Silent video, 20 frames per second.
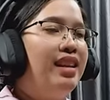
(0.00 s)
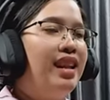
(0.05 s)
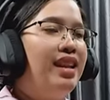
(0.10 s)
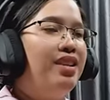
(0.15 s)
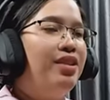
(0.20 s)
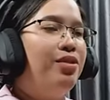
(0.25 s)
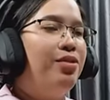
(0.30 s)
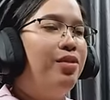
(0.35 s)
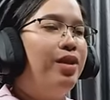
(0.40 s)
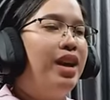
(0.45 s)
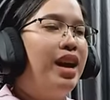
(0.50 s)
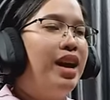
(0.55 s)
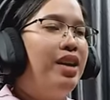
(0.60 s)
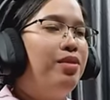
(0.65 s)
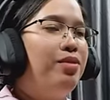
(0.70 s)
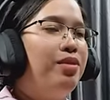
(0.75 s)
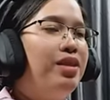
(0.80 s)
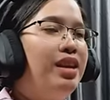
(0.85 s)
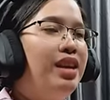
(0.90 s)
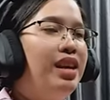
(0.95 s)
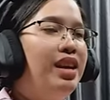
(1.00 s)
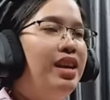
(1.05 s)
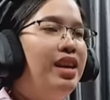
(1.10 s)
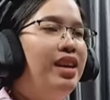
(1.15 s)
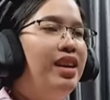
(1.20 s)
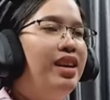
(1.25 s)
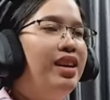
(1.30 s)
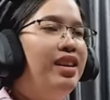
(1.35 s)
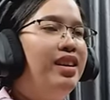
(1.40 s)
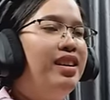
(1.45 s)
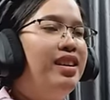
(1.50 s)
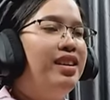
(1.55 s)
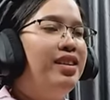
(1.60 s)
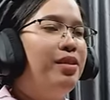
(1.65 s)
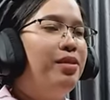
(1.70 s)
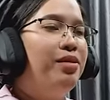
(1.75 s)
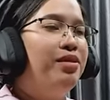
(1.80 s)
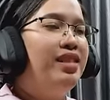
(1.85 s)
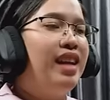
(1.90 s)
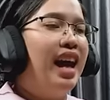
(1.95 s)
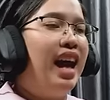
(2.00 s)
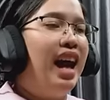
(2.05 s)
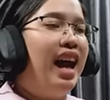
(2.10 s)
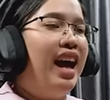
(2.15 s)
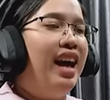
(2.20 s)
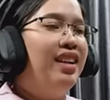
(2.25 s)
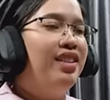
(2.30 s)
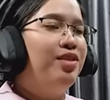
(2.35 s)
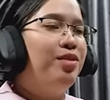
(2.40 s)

กาศเย็นอยู่ค่ะอยู่ที่1องศา